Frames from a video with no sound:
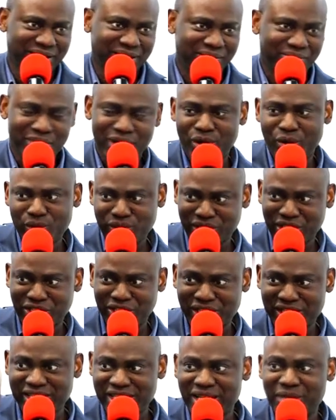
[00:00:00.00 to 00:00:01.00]
Mais lorsque
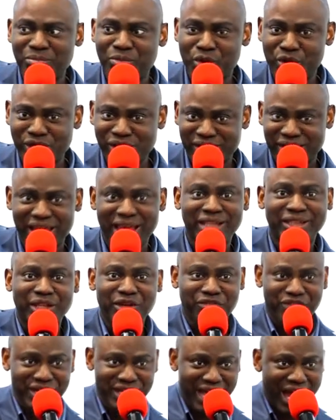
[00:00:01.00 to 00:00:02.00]
Jésus, Moïse était
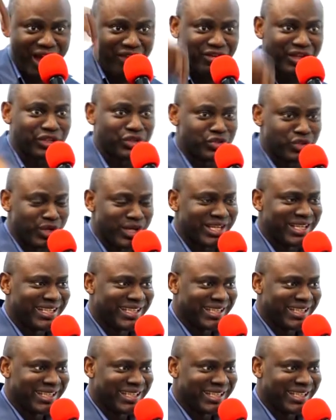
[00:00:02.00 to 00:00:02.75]
venu avec Dieu,